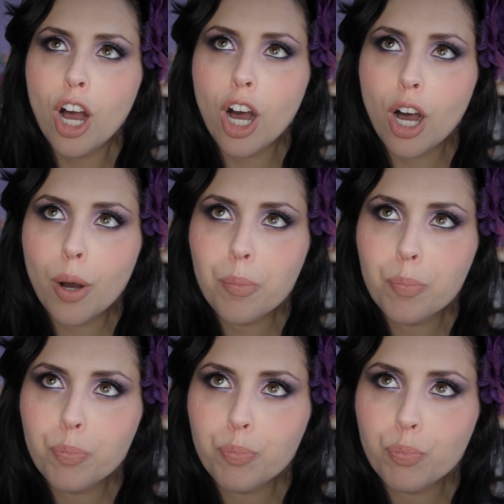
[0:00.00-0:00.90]

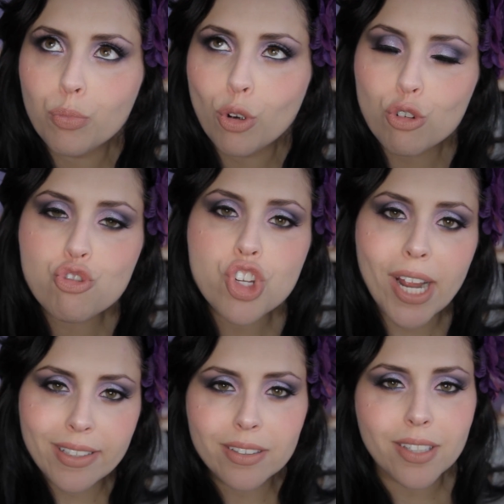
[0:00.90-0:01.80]
um,
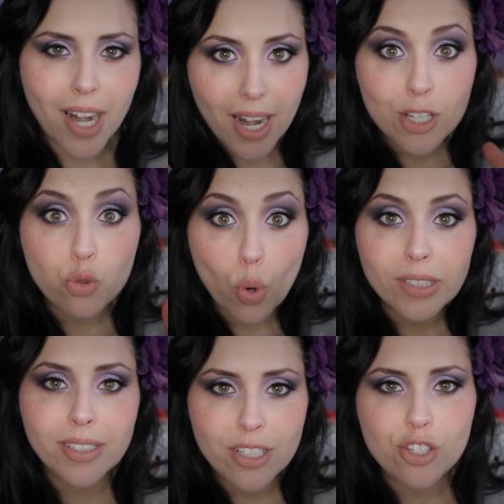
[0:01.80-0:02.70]
concentra la sua
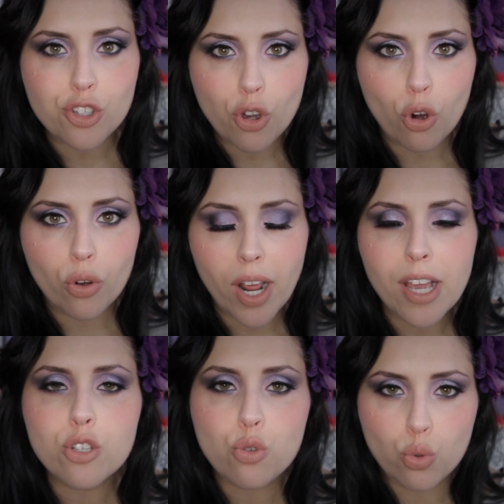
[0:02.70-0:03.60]

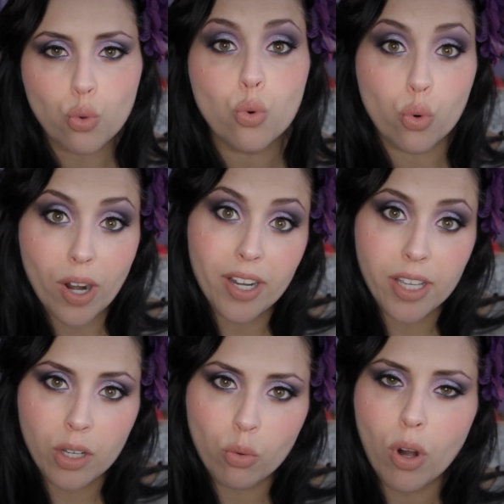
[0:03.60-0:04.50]
attenzione su una
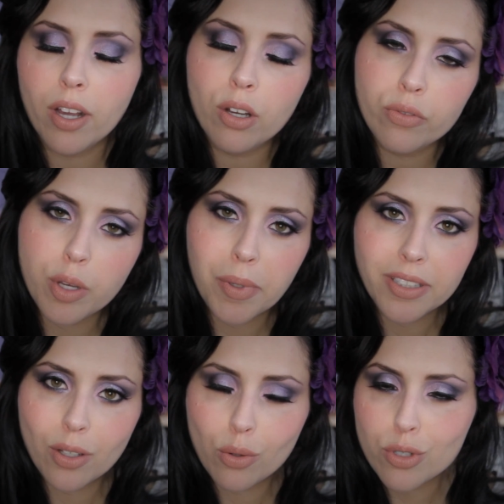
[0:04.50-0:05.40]
lingua, che
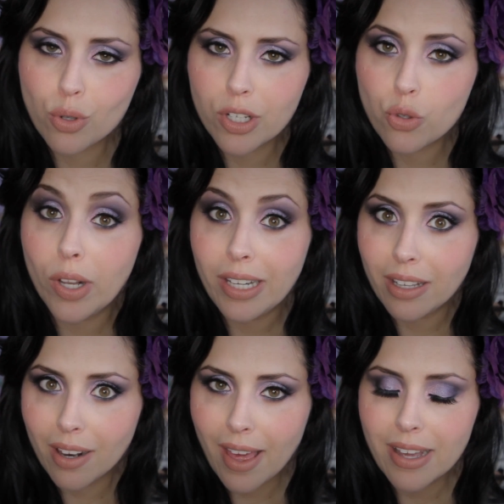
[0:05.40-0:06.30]
ovviamente in questo caso è
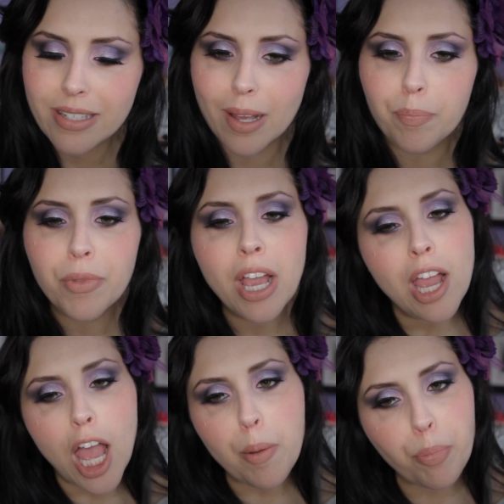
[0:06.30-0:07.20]
l'inglese,
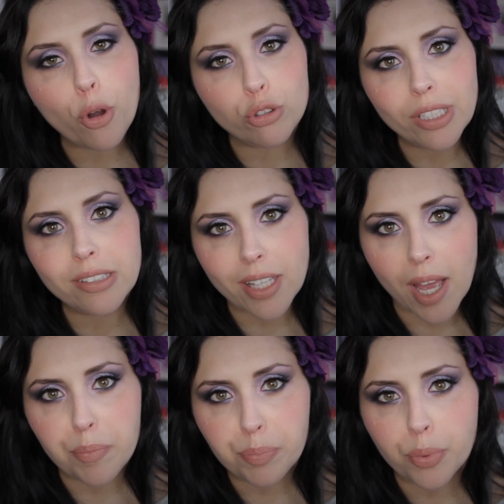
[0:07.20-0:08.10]
e poi con il
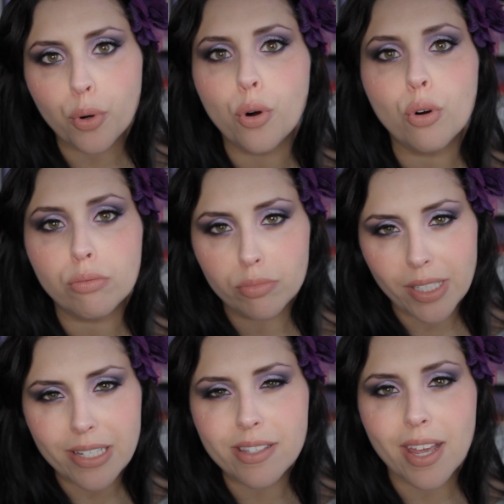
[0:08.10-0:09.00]
tempo
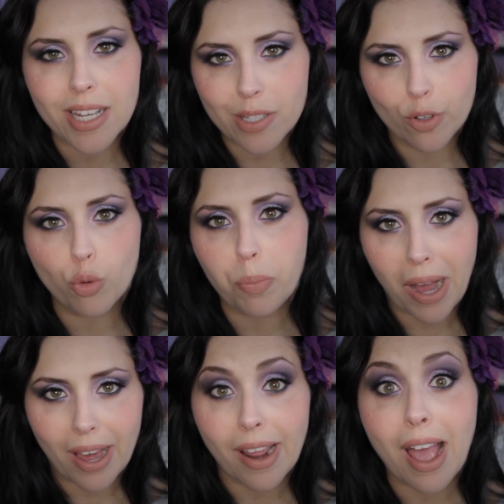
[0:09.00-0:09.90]
inizierà a
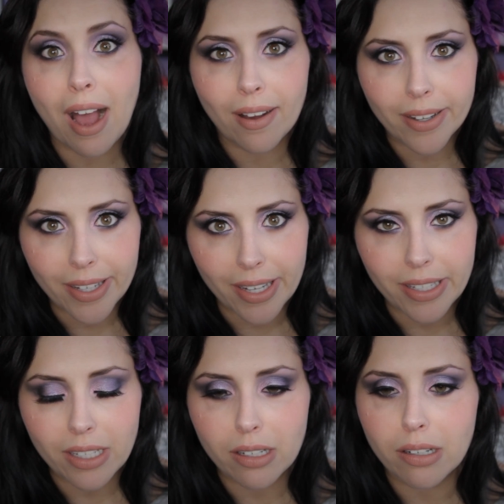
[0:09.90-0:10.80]
sviluppare anche
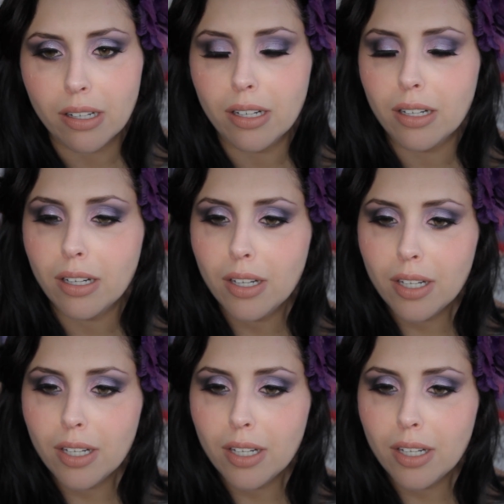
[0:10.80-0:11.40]
il, eh,